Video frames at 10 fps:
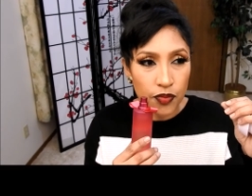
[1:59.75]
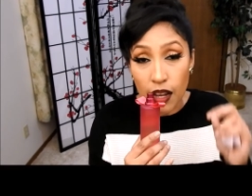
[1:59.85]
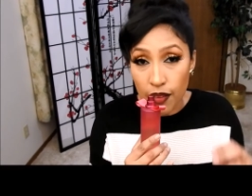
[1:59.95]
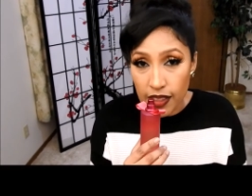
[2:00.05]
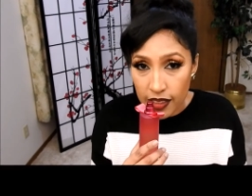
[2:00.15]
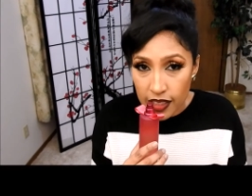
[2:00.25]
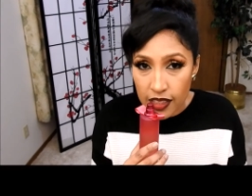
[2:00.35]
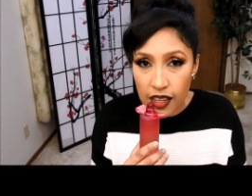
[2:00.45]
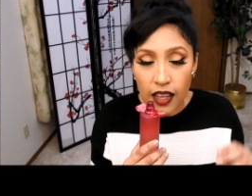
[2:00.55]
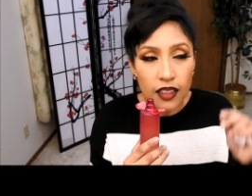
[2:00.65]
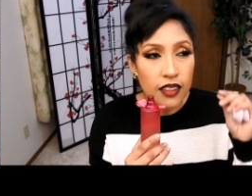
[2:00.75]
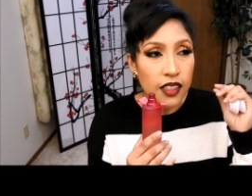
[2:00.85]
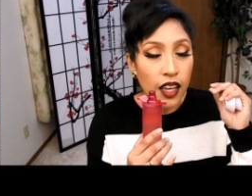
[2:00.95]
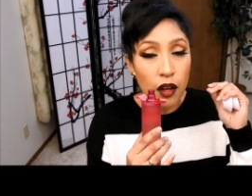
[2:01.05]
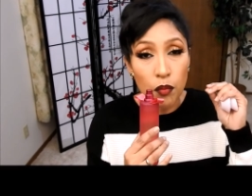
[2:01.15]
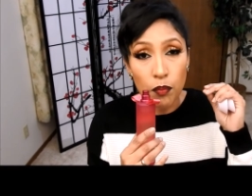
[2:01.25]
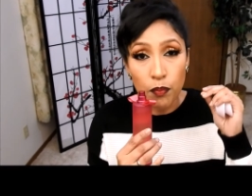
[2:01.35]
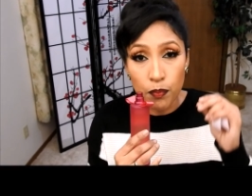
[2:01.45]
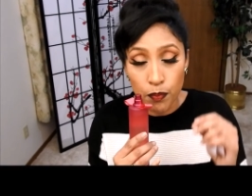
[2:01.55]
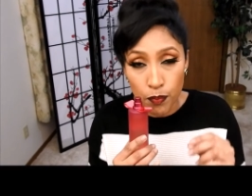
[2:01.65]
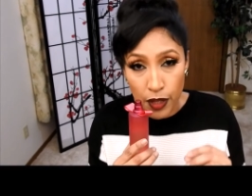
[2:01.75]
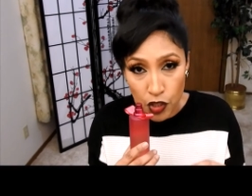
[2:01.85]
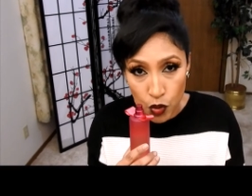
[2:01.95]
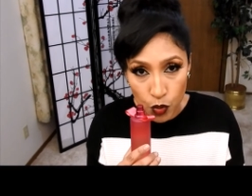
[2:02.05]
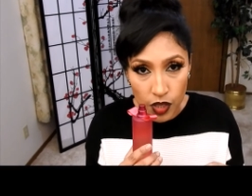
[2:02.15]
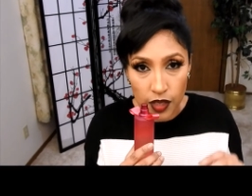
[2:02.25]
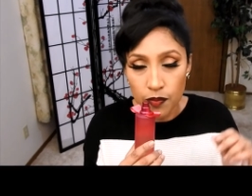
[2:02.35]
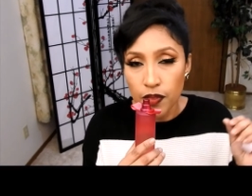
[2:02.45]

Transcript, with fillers: la vainilla y el patchouli.